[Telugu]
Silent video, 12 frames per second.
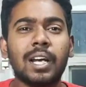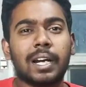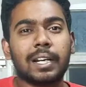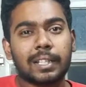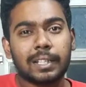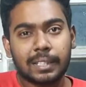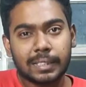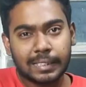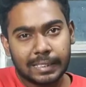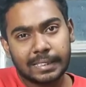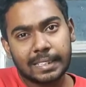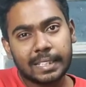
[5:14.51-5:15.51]
అండ్ ఏదైతే
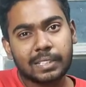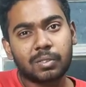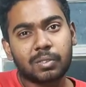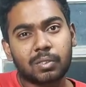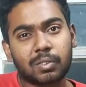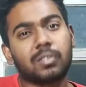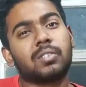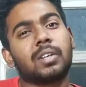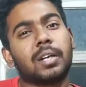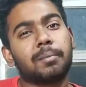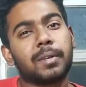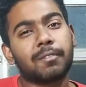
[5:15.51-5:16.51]
సిక్స్ సిరీస్ ఉంటుందో
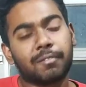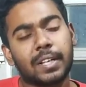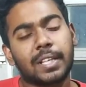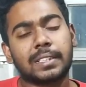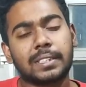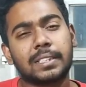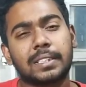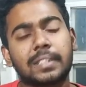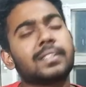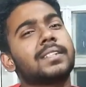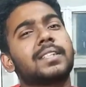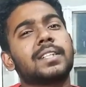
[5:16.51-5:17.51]
ఐ మీన్ ఫైవ్ సిక్స్
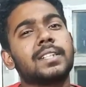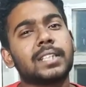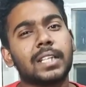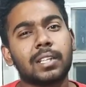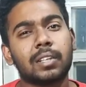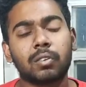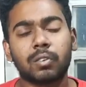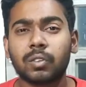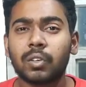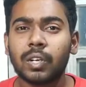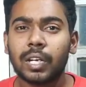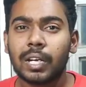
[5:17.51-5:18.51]
సిరీస్ ఏదైతే ఉంటుందో